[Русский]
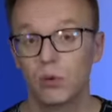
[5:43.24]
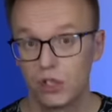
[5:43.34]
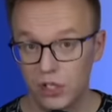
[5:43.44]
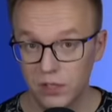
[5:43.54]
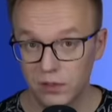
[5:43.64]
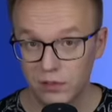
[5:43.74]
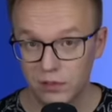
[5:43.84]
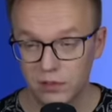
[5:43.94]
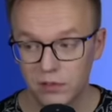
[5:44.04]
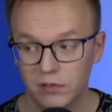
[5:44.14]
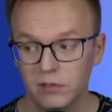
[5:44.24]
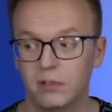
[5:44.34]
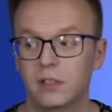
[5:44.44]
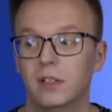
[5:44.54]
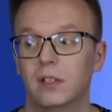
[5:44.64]
больше нет.
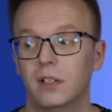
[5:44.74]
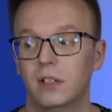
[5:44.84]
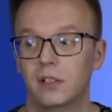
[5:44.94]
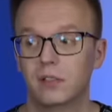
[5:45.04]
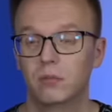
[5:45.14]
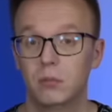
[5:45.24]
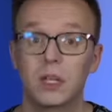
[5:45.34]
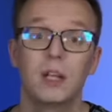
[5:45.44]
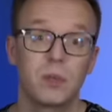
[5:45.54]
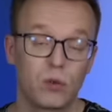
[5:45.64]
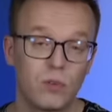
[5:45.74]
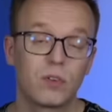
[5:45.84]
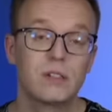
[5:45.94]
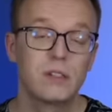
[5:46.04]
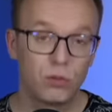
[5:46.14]
Милан Петровой
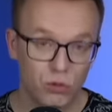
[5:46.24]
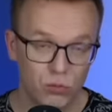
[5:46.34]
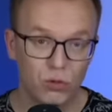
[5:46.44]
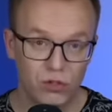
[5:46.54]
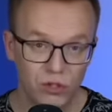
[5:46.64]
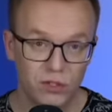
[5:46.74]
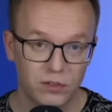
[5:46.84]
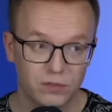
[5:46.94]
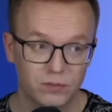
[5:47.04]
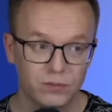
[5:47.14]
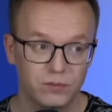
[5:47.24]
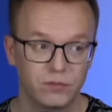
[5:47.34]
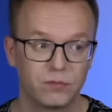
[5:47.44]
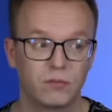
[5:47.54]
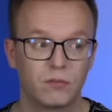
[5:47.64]
в России тоже больше нет.
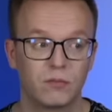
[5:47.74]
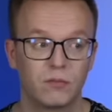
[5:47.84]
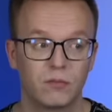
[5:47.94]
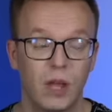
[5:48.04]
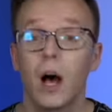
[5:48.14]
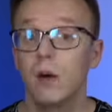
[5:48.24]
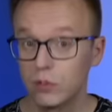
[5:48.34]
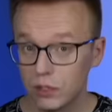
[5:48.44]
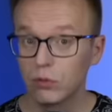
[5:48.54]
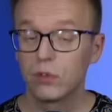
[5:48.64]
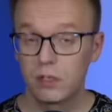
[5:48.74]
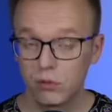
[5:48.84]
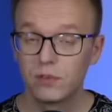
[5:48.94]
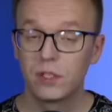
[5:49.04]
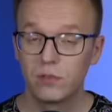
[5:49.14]
А вот Антон
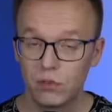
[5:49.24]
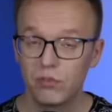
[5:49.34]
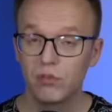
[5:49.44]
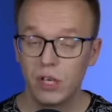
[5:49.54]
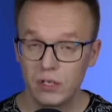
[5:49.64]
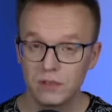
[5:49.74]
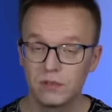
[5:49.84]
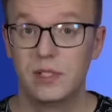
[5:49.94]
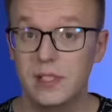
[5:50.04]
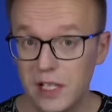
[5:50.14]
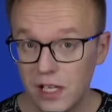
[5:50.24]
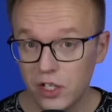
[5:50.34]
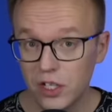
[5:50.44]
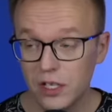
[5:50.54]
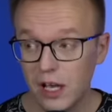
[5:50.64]
Красовский все еще есть.
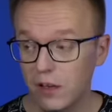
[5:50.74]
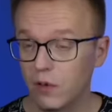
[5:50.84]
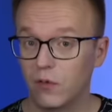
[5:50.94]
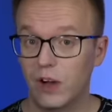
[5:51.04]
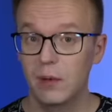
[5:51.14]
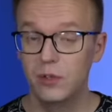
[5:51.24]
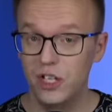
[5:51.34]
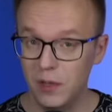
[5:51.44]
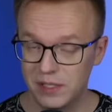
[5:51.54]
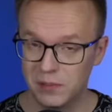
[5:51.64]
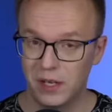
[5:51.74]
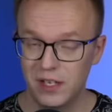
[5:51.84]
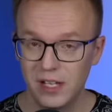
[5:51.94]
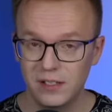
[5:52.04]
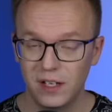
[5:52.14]
Здесь же я вообще без
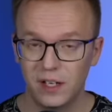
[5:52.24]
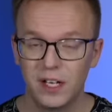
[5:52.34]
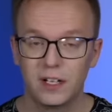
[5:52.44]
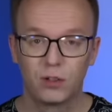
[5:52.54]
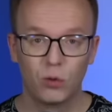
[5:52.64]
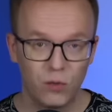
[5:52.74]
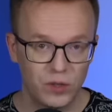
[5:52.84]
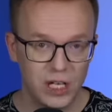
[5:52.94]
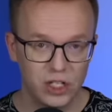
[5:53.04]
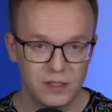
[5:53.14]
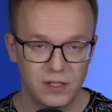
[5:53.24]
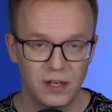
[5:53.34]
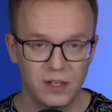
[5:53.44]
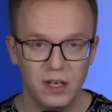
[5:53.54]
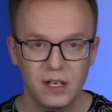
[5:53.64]
понятия, кто в нашей
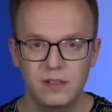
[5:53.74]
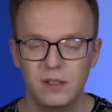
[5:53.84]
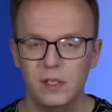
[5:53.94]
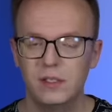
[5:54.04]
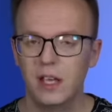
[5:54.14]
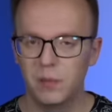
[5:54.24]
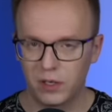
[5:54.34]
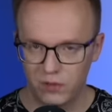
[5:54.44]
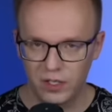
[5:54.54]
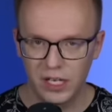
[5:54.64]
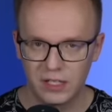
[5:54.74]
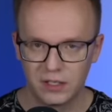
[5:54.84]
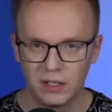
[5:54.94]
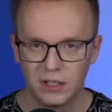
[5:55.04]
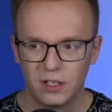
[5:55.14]
стране эти идеи продвигает.